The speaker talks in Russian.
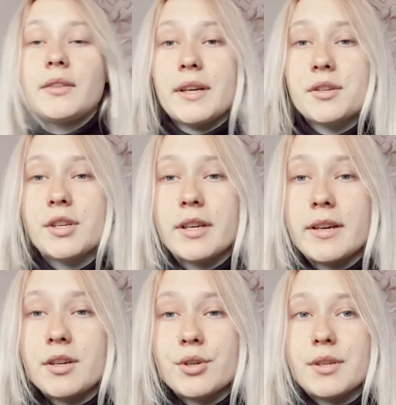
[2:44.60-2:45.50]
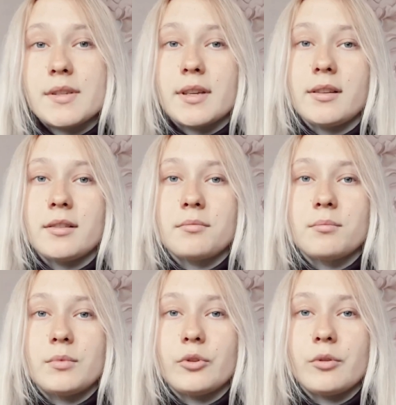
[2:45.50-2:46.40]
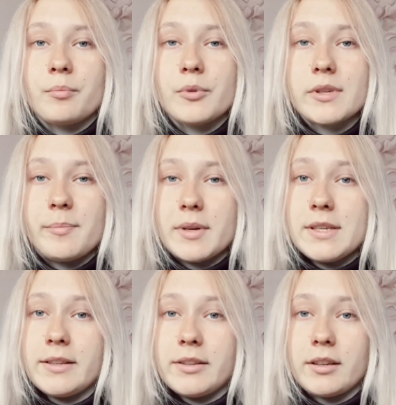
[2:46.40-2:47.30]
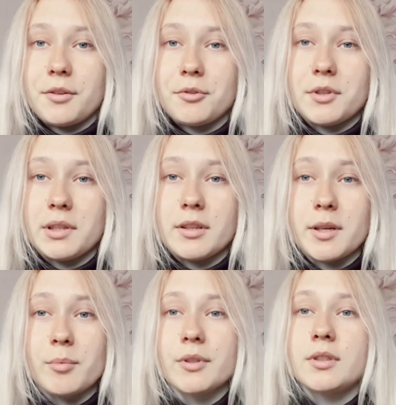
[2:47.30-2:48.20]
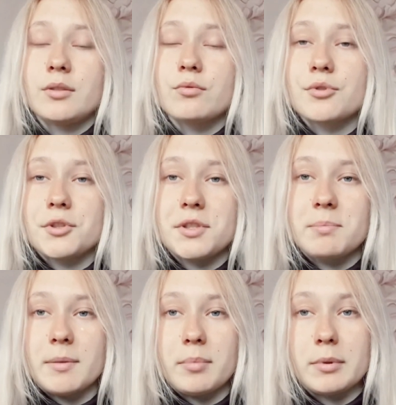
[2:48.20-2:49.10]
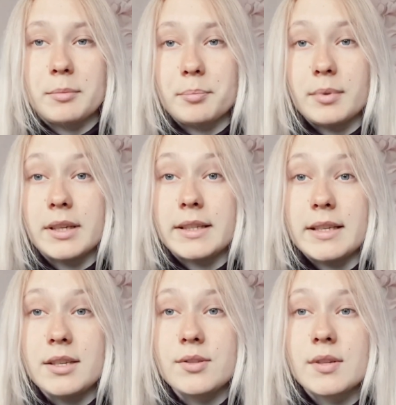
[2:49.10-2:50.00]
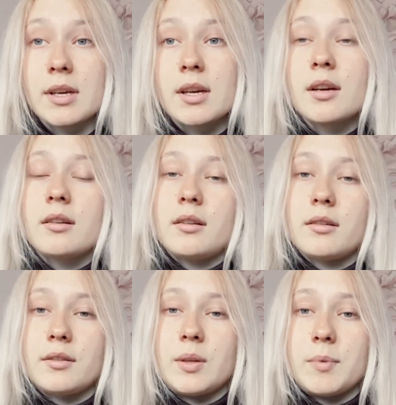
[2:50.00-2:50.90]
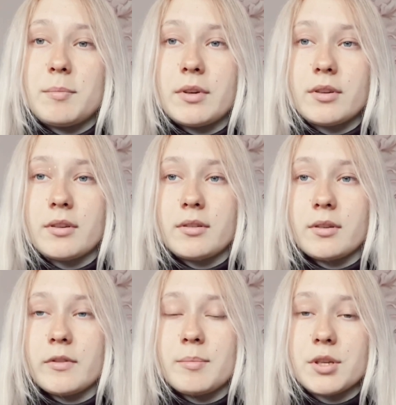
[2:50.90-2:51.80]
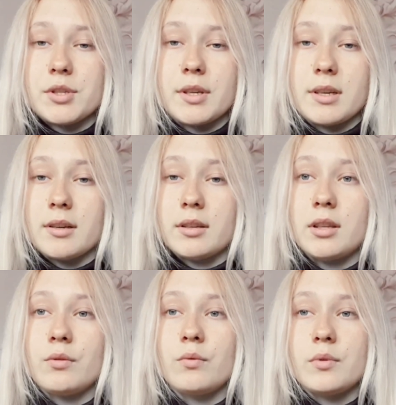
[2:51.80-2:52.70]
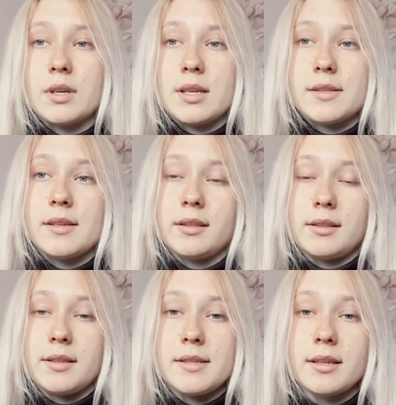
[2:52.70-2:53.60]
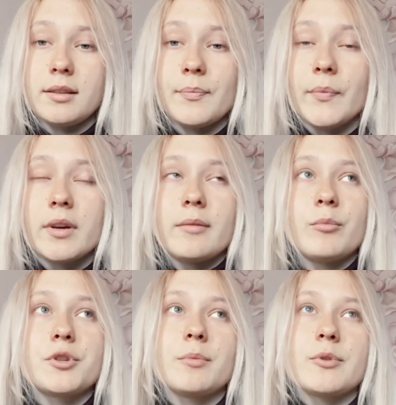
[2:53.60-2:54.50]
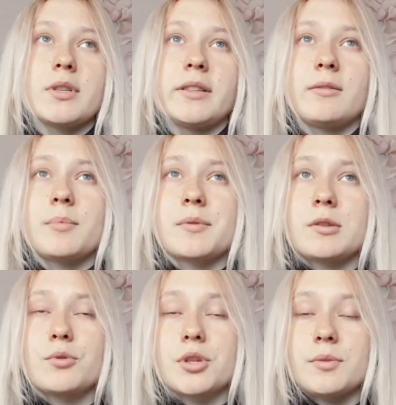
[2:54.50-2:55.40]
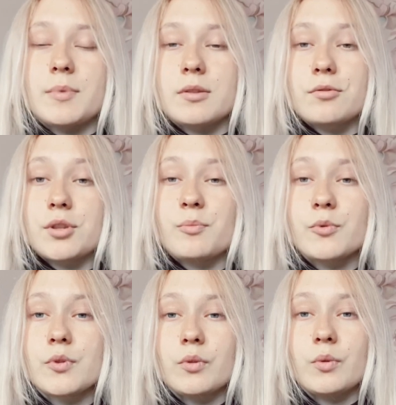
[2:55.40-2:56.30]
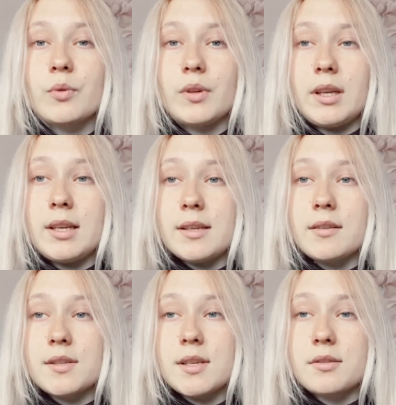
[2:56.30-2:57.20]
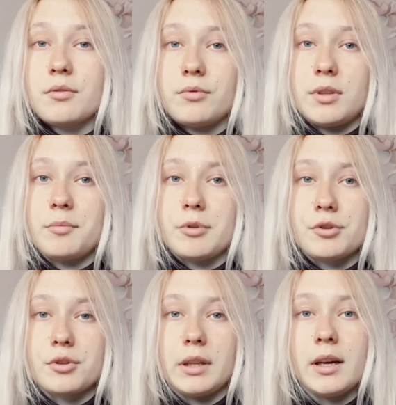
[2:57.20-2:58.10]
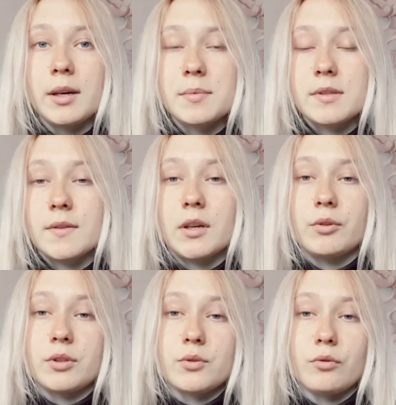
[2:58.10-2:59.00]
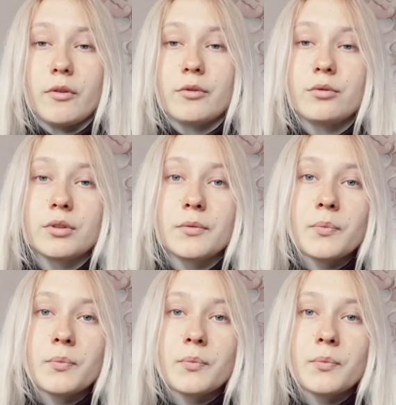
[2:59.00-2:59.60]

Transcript: Также я раньше не знала, но после проделанной какой-то работы нужно себя благодарить. Э, например, э, вы прочитали книгу или сделали дело. Можно после этого прослушать, послушать музыку или съесть какое-то небольшое лакомство, какой-то сухофрукт.